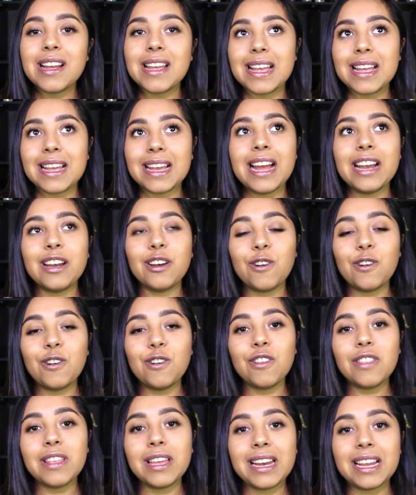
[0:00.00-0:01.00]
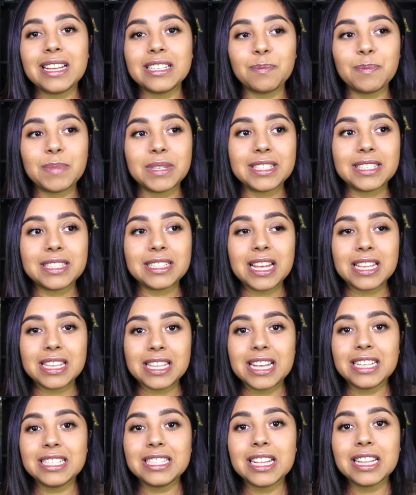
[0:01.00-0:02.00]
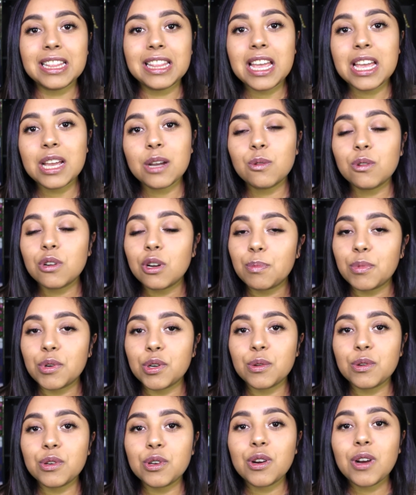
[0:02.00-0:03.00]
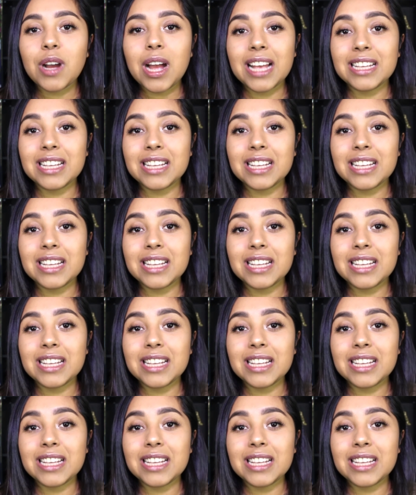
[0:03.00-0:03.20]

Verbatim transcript: eh, ganó lo de las pestañas de uno por uno,